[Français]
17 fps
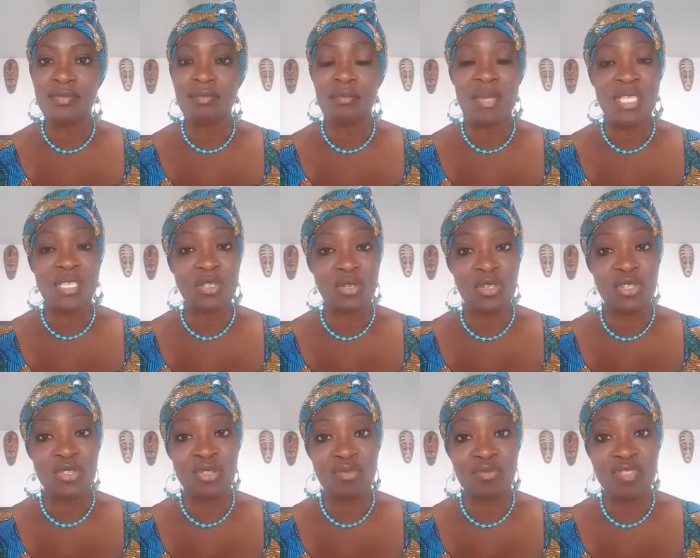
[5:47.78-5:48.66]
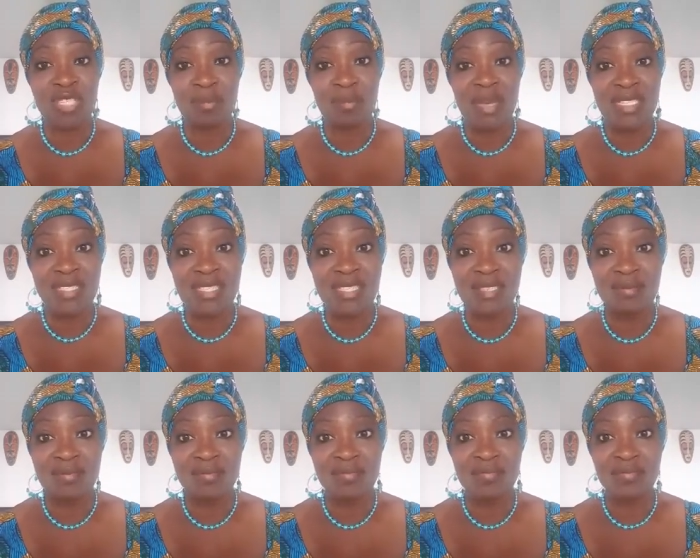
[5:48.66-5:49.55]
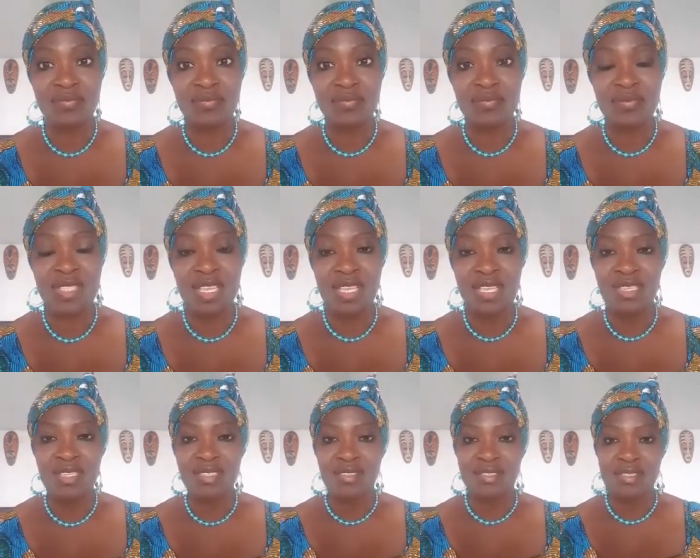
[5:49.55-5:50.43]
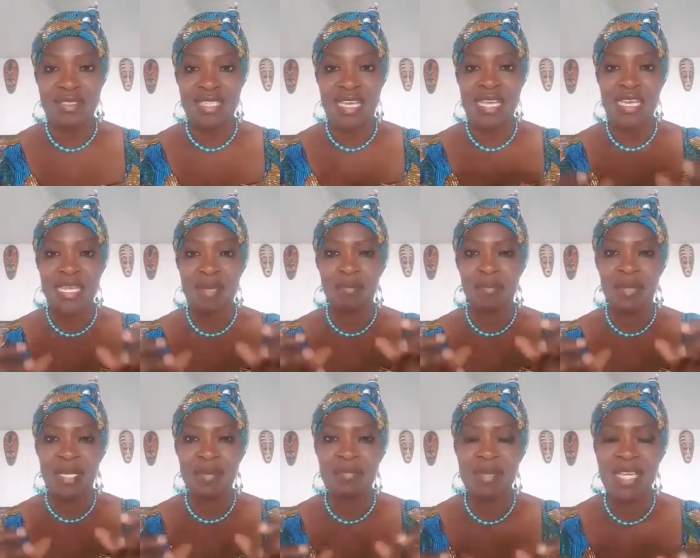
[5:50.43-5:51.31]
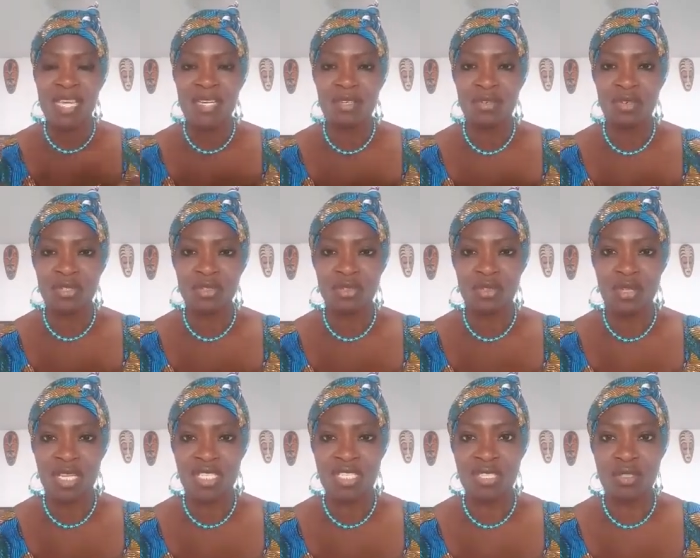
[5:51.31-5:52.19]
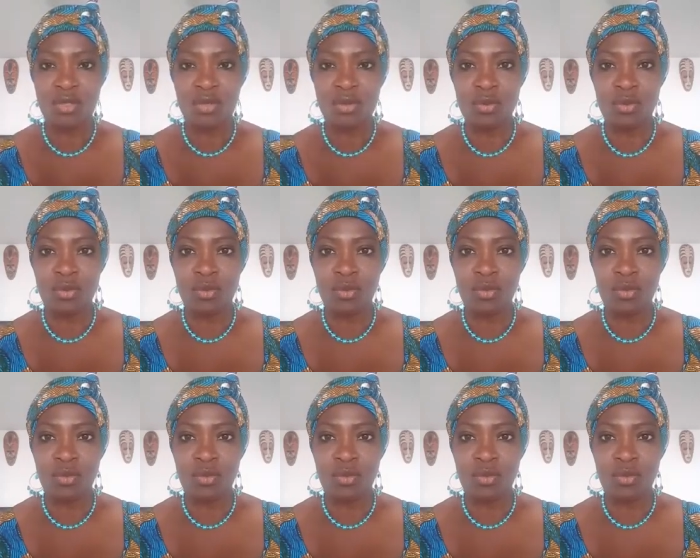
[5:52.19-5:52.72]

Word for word: Mais ce que je ne vous ai pas dit, dès les premières notes de la chanson,